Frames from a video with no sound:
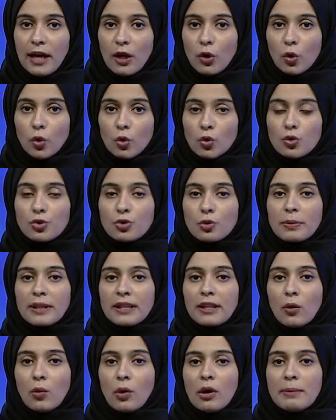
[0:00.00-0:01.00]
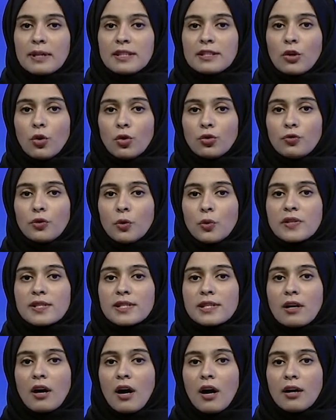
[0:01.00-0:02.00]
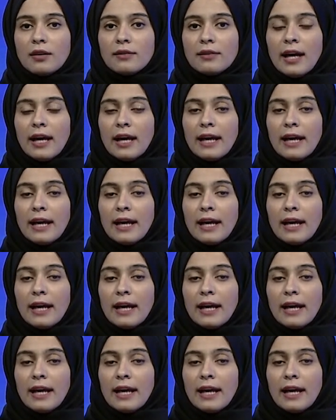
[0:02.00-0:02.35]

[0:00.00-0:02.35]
الخروج من دوامة العنف والصراعات